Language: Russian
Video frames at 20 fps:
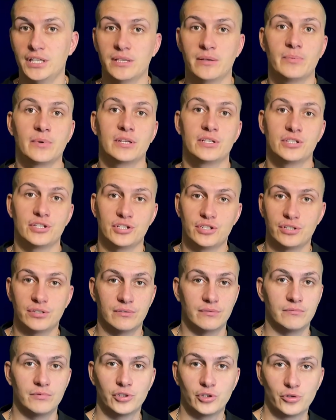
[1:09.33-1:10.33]
Опять же,
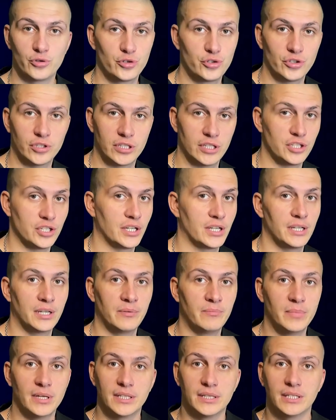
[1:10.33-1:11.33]
не то, что даже
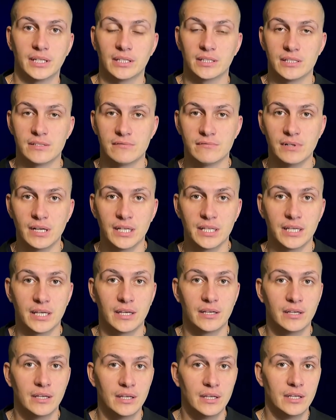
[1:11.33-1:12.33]
кликбетное название.